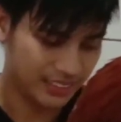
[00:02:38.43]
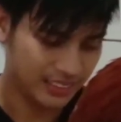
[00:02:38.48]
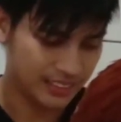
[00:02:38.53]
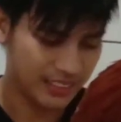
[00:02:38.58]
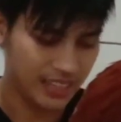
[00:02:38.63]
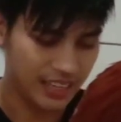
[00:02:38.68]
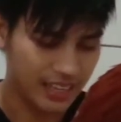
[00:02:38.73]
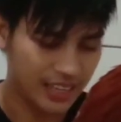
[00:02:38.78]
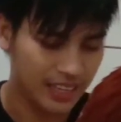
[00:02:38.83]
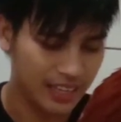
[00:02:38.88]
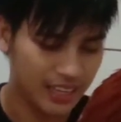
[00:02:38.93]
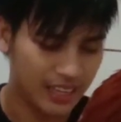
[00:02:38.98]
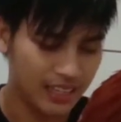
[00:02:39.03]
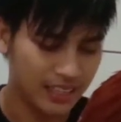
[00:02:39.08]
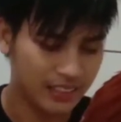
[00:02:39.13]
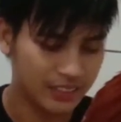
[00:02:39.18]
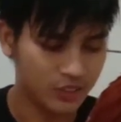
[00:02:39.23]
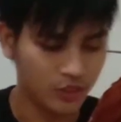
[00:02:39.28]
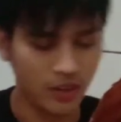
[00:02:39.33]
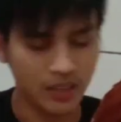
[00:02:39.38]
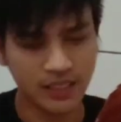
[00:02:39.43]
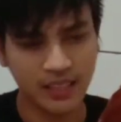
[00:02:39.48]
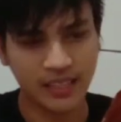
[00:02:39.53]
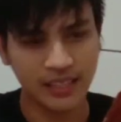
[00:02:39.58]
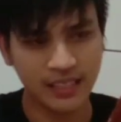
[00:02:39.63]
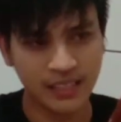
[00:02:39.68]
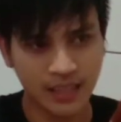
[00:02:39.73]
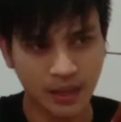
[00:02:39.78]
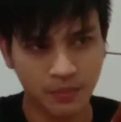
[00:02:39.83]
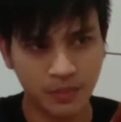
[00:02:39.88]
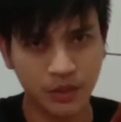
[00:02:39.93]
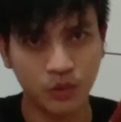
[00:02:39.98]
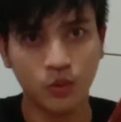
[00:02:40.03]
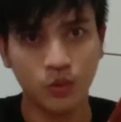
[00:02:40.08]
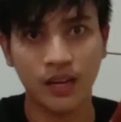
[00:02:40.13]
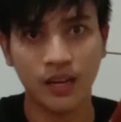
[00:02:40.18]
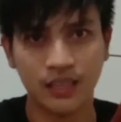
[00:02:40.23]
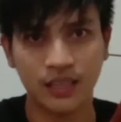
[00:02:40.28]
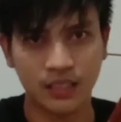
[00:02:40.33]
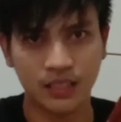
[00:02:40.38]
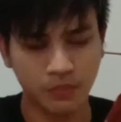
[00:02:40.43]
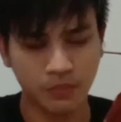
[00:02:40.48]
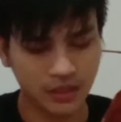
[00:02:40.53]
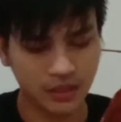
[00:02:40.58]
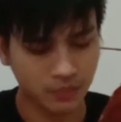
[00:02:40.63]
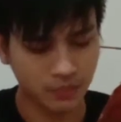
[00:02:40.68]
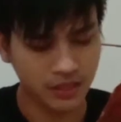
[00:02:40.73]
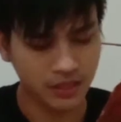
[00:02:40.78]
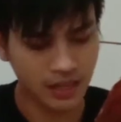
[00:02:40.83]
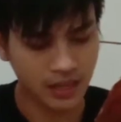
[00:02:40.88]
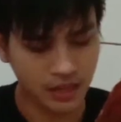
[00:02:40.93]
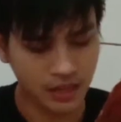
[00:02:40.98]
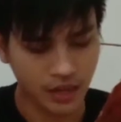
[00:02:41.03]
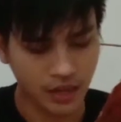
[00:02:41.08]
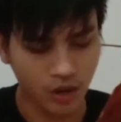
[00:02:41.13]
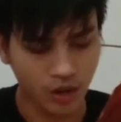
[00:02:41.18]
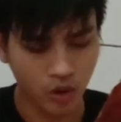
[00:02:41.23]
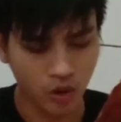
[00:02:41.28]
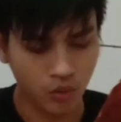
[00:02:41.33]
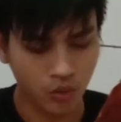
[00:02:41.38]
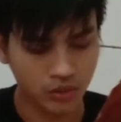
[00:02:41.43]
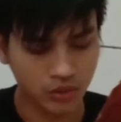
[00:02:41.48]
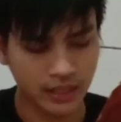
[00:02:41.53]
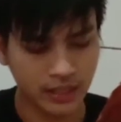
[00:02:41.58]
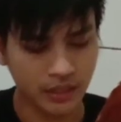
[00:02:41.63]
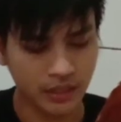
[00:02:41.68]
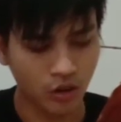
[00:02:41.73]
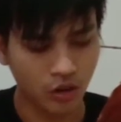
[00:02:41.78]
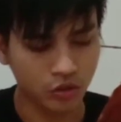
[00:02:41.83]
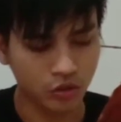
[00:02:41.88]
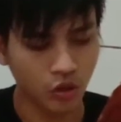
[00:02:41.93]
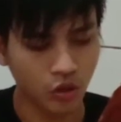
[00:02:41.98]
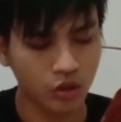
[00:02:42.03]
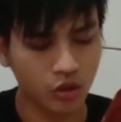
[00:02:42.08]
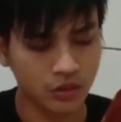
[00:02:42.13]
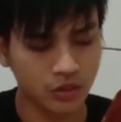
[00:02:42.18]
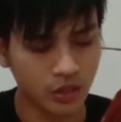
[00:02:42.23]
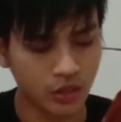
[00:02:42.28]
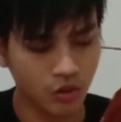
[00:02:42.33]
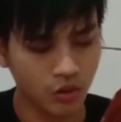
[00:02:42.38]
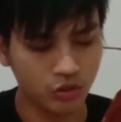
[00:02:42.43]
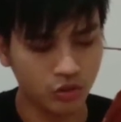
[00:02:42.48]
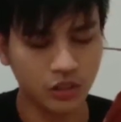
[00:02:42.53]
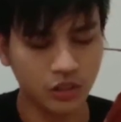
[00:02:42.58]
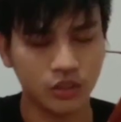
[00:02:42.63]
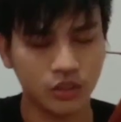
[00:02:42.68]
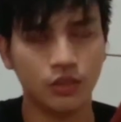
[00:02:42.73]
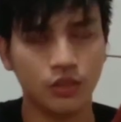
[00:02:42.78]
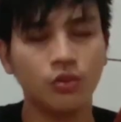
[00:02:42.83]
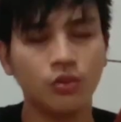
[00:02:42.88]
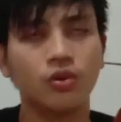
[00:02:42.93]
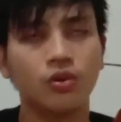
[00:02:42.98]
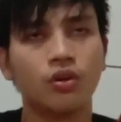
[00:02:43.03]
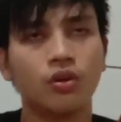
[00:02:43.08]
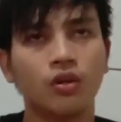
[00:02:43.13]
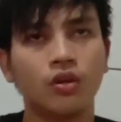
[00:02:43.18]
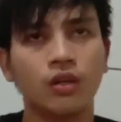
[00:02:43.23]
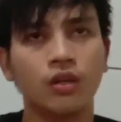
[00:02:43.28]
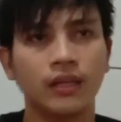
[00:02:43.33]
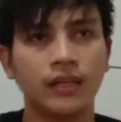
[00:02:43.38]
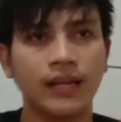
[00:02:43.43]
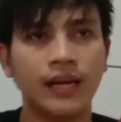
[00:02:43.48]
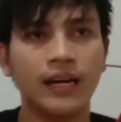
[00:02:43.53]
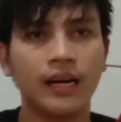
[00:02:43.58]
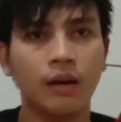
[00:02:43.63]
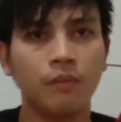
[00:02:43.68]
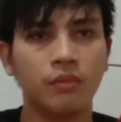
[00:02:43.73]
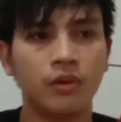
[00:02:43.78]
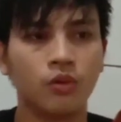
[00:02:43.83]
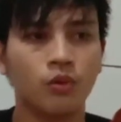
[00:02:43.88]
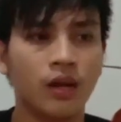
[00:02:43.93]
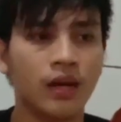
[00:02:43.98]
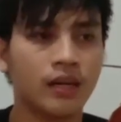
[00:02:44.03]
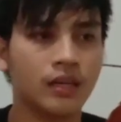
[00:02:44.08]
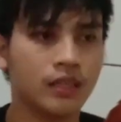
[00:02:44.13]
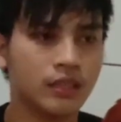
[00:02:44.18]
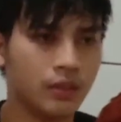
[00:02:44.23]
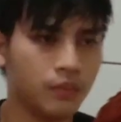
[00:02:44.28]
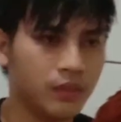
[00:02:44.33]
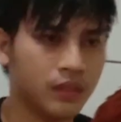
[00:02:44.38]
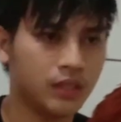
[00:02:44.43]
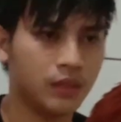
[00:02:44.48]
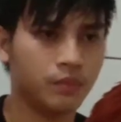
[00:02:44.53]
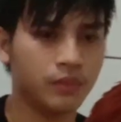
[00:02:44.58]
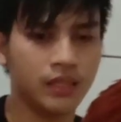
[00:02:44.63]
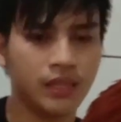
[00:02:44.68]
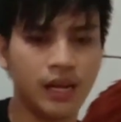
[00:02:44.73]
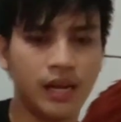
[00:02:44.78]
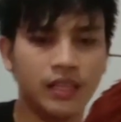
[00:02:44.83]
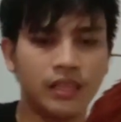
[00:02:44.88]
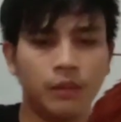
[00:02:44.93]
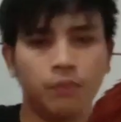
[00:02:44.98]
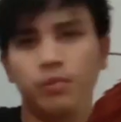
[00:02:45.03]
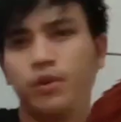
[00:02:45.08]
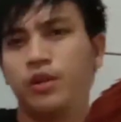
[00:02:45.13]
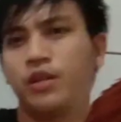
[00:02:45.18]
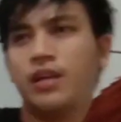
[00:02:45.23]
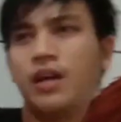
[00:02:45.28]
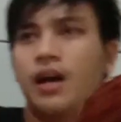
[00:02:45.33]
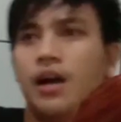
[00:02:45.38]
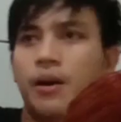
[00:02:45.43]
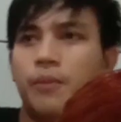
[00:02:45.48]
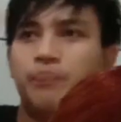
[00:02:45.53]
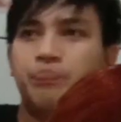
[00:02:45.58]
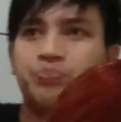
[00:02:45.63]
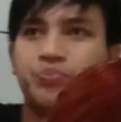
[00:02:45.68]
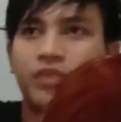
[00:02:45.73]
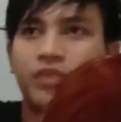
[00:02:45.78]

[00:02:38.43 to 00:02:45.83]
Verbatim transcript: saya soalnya ini nggak menular ke teman-temannya kalau tetelotor tikolus itu dia nggak menular ke teman-temannya tapi dia